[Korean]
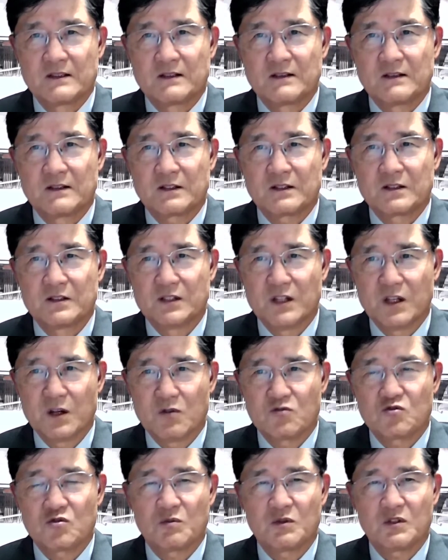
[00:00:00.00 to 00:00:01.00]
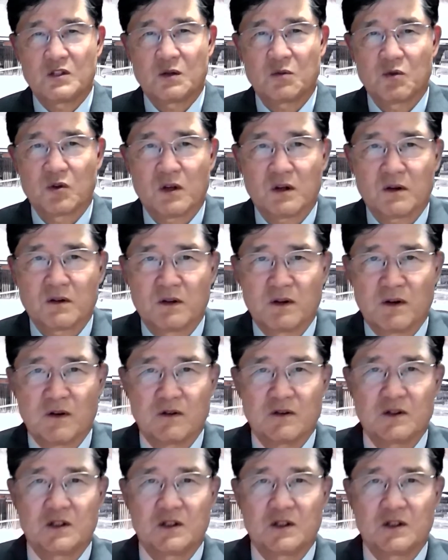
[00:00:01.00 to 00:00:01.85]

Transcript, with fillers: 어, 그 내용을 좀 이따 보겠고요.